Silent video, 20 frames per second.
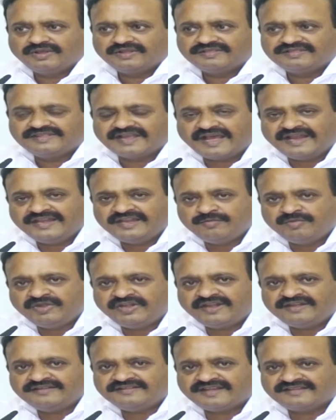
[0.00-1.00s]
దాన్ని
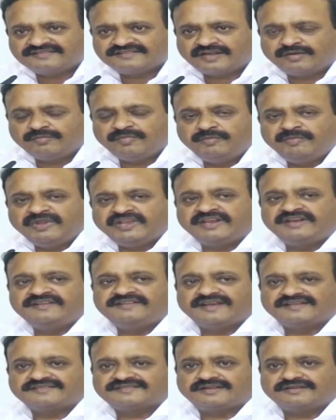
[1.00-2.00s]
ఇమిటేట్ చేస్తాడు మిమిక్రీ
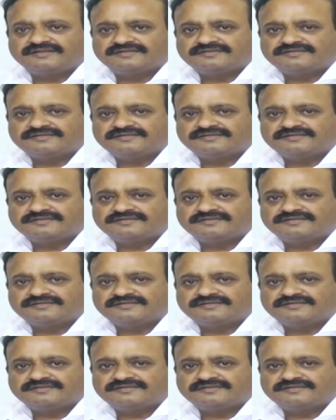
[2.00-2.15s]
చేస్తాడు